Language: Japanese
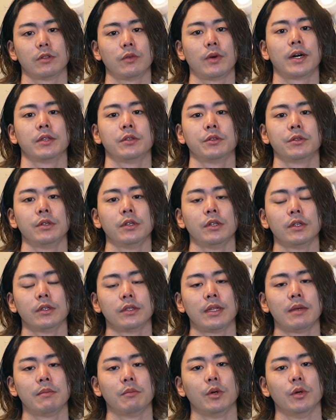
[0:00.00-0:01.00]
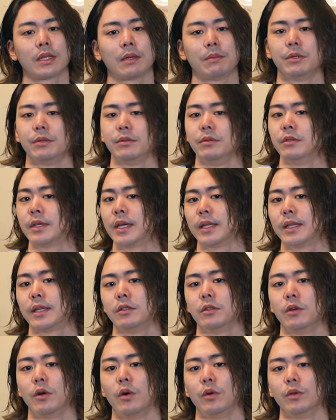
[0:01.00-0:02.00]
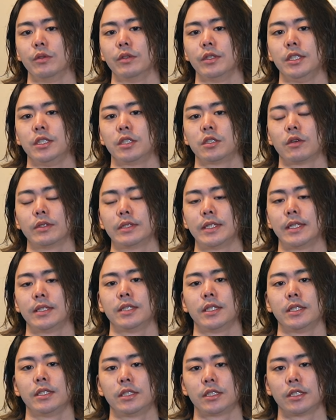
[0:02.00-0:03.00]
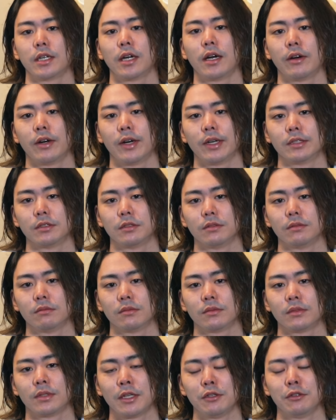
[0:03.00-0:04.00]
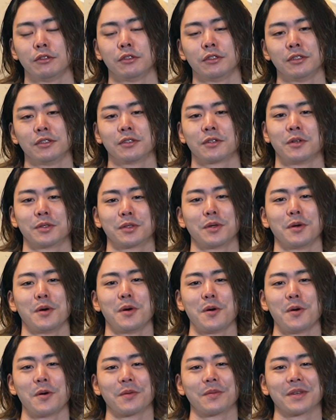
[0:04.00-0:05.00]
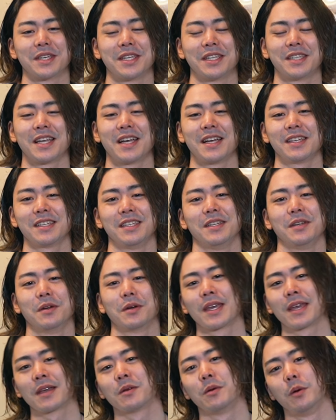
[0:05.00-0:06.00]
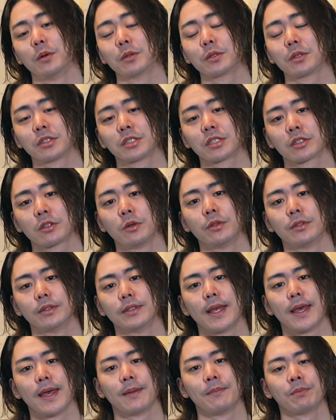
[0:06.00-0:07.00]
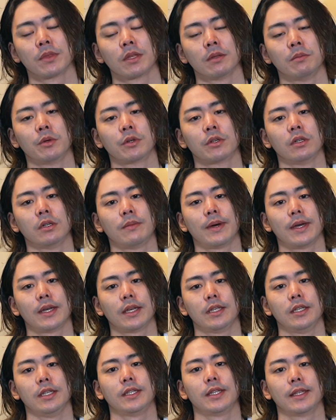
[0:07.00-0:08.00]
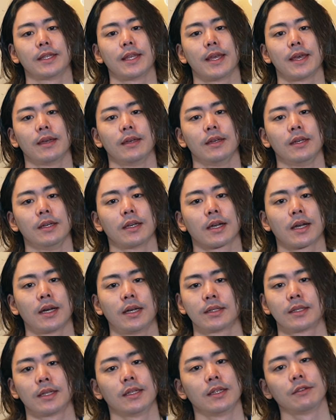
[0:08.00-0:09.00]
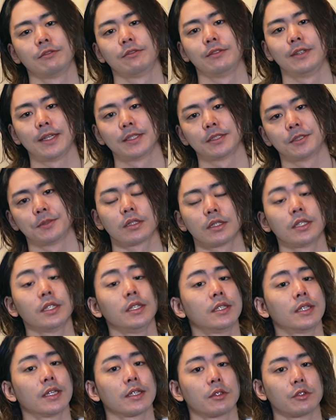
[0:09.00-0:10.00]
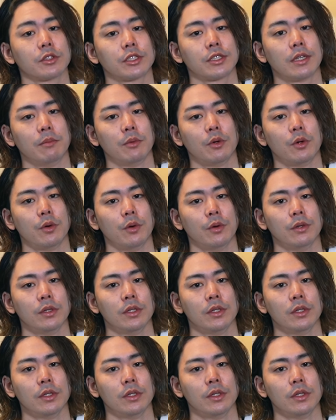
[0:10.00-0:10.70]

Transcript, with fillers: ワードでも多分受けてる方の印象全然違うはずっていうことをギターに結構落とし込んで僕の場合弾いてて簡単なフレーズ弾いたとしても